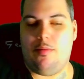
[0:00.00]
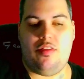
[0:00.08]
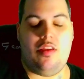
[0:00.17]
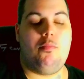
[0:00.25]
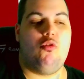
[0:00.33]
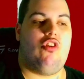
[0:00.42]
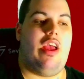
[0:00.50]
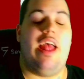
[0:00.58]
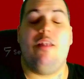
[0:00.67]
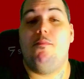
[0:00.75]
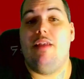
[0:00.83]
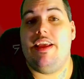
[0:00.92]
per esempio c'è
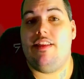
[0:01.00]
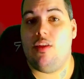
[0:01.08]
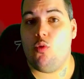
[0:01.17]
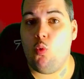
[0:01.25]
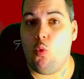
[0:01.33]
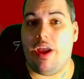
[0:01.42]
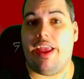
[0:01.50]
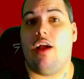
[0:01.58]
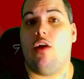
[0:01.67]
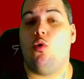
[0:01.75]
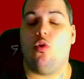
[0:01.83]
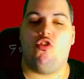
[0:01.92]
Hellblade 2 che
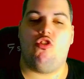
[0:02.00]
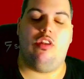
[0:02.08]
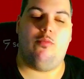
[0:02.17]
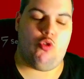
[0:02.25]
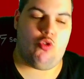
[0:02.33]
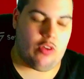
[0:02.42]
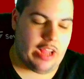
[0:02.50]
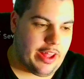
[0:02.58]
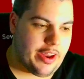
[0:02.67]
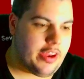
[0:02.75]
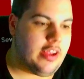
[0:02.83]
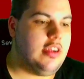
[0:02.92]
ancora ci devo
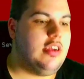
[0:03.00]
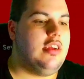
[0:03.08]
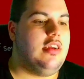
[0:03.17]
giocare,